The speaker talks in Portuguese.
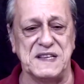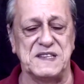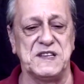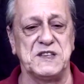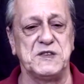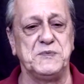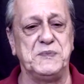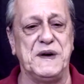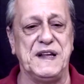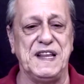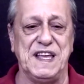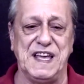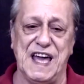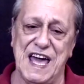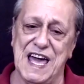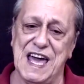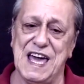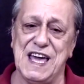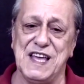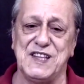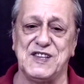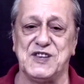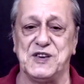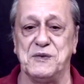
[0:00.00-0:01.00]
mais
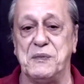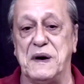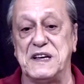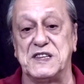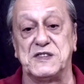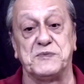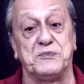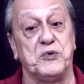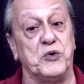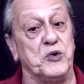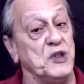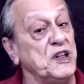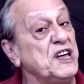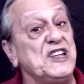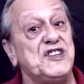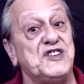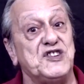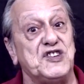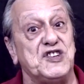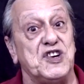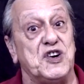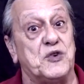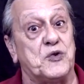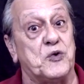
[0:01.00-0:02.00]
experiente, mais
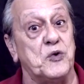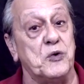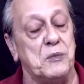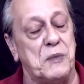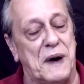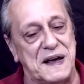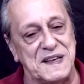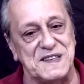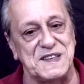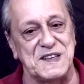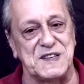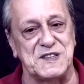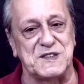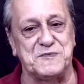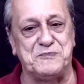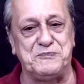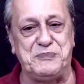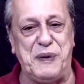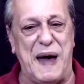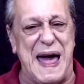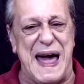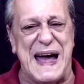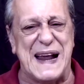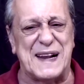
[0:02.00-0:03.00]
político, mais
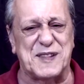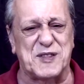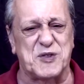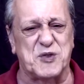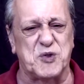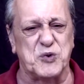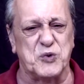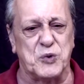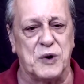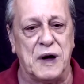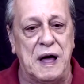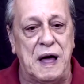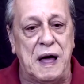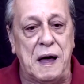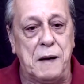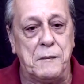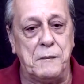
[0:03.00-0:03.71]
esperto,